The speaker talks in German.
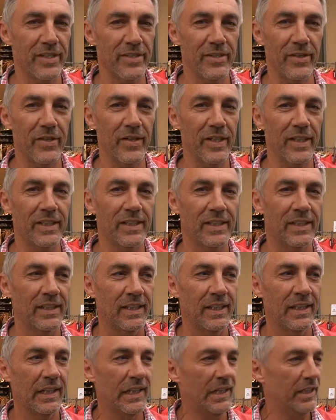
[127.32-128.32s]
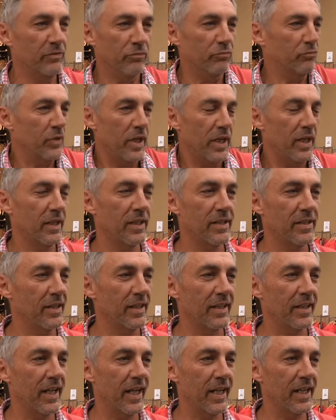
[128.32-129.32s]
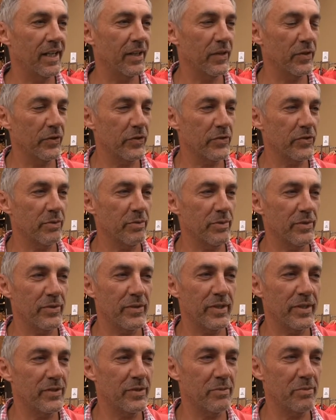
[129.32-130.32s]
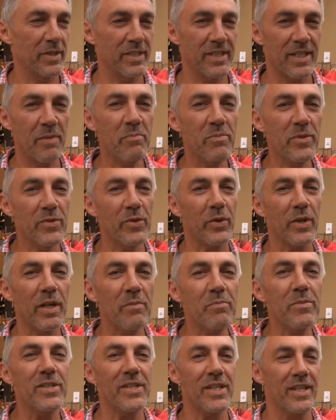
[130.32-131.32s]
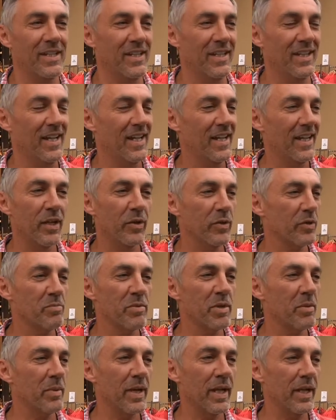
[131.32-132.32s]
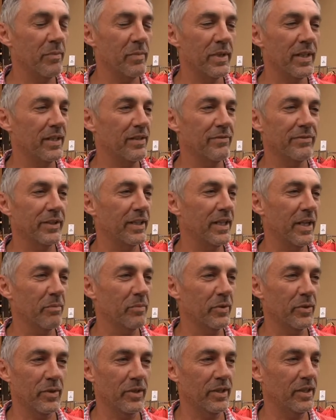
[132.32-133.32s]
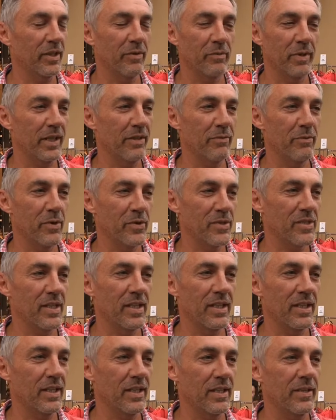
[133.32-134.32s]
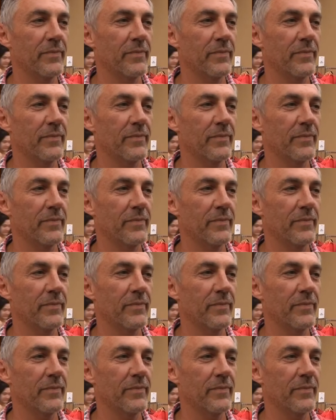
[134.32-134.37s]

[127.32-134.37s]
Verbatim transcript: Sachen weil ändern kannst du sowieso nichts, wie es kommt, so kommt Ich lasse mir mein Leben nicht verderben durch irgendwelche Wahnsinnige.